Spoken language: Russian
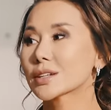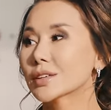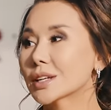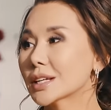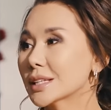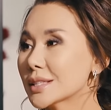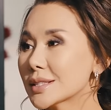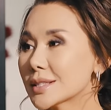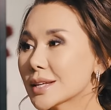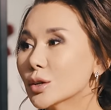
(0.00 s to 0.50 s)

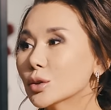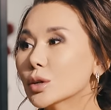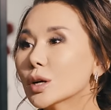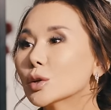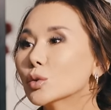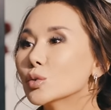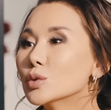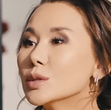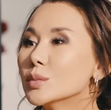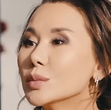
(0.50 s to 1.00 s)
говоря, не знаю,
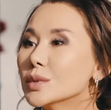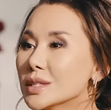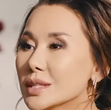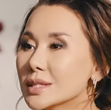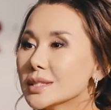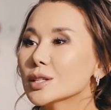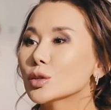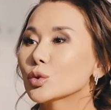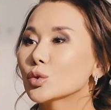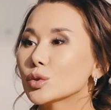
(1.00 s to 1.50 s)
как люди
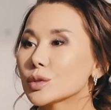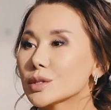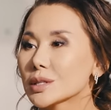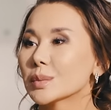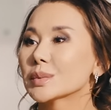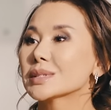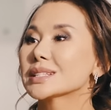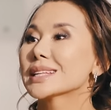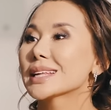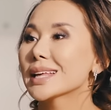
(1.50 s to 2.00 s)
медитируют
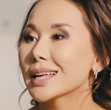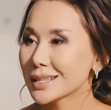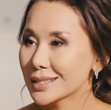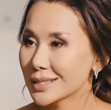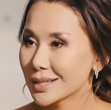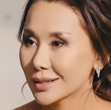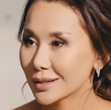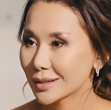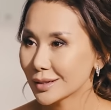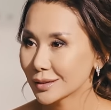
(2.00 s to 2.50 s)

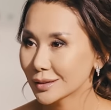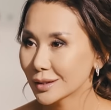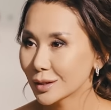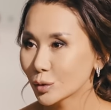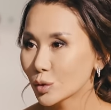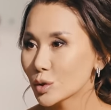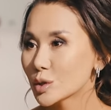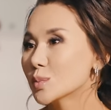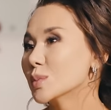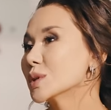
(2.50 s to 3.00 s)
самостоятельно, да,
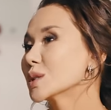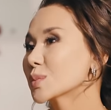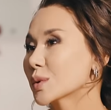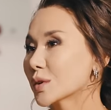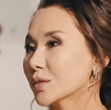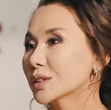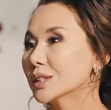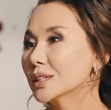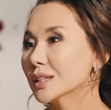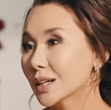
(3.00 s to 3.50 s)
то есть без
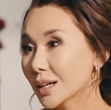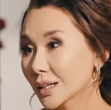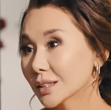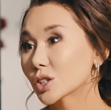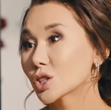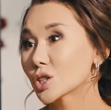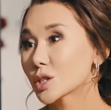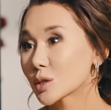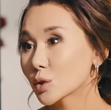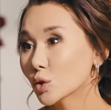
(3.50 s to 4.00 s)
проводника,
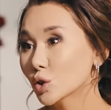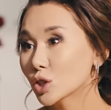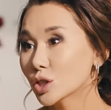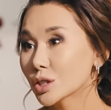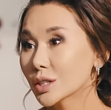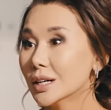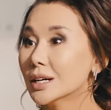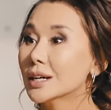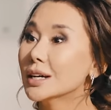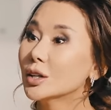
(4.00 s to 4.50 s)
это же
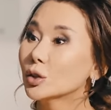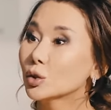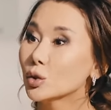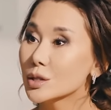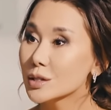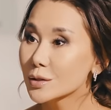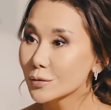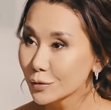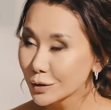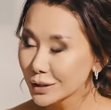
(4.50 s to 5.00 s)
сложно. То
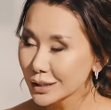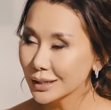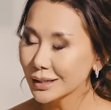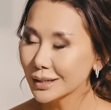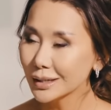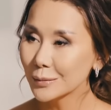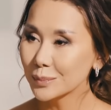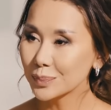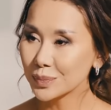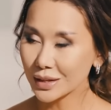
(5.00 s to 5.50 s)
есть
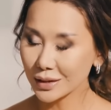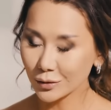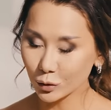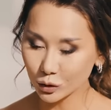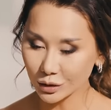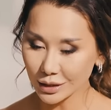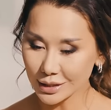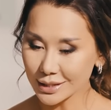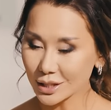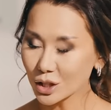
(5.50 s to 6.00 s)
вы,
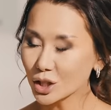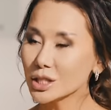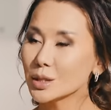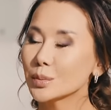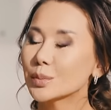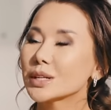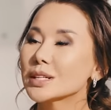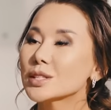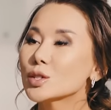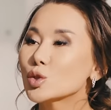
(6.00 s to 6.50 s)
вот расскажите
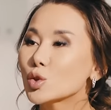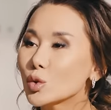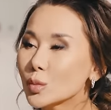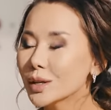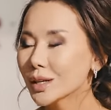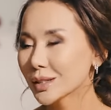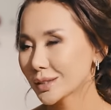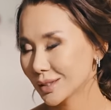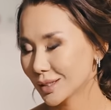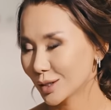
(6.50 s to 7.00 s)
про
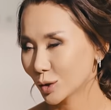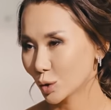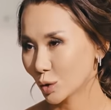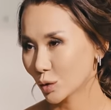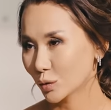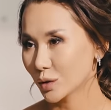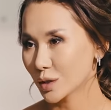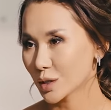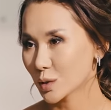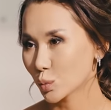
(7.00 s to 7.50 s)
инструменты,
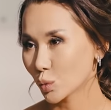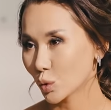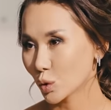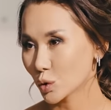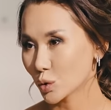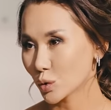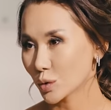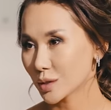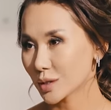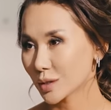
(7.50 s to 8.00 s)
которые вы
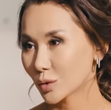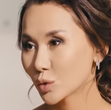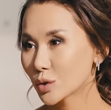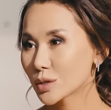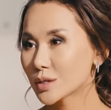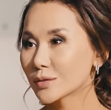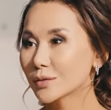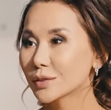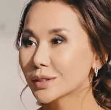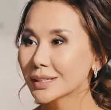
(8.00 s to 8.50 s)
используете. То
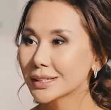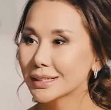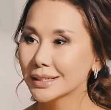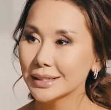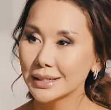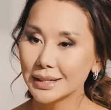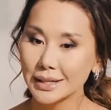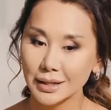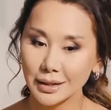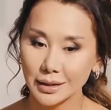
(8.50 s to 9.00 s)
есть
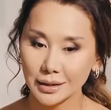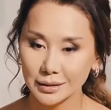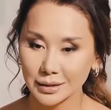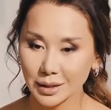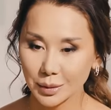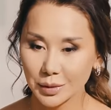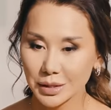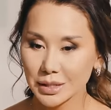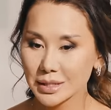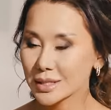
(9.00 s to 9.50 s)
вы
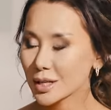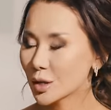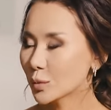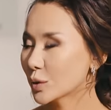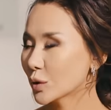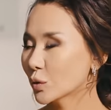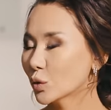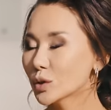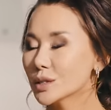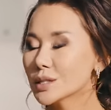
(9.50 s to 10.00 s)
там, я не знаю,
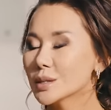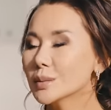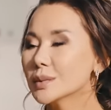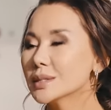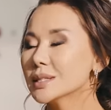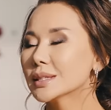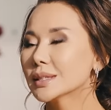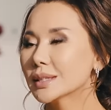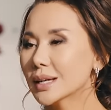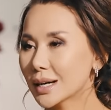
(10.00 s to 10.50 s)
проводите
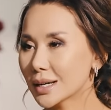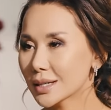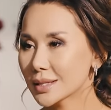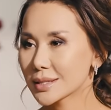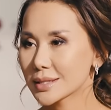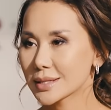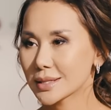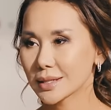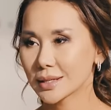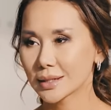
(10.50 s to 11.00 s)

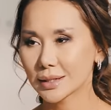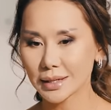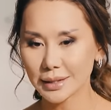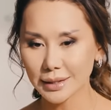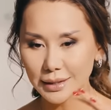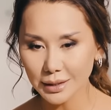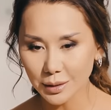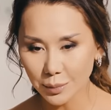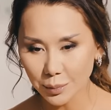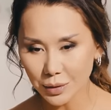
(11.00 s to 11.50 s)
медитации,
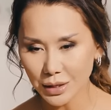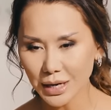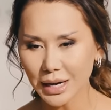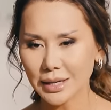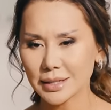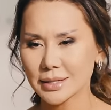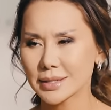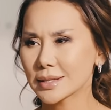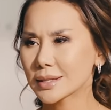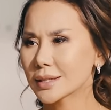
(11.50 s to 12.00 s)
какие-то
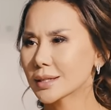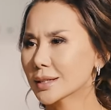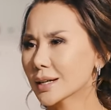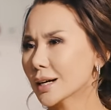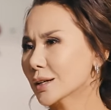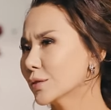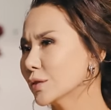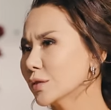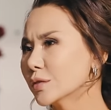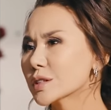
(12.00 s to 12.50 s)
практики,
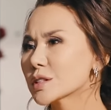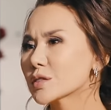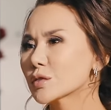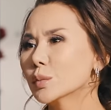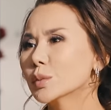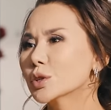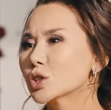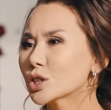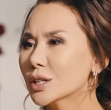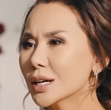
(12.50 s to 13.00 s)
как вы
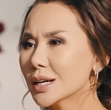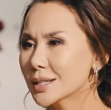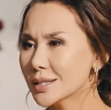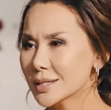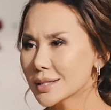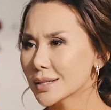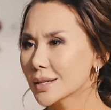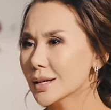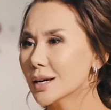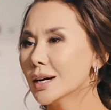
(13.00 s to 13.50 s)

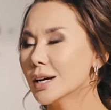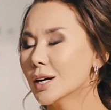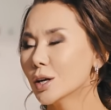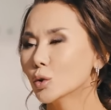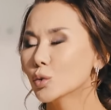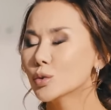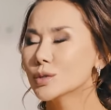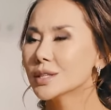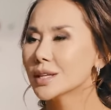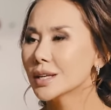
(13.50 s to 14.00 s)
высвобождаете
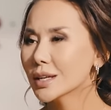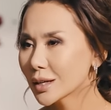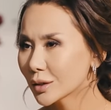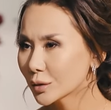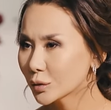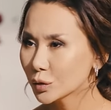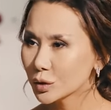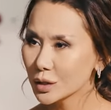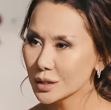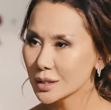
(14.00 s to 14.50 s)
людей
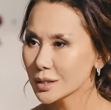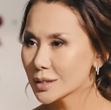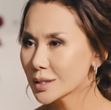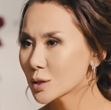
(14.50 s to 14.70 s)
от вот этих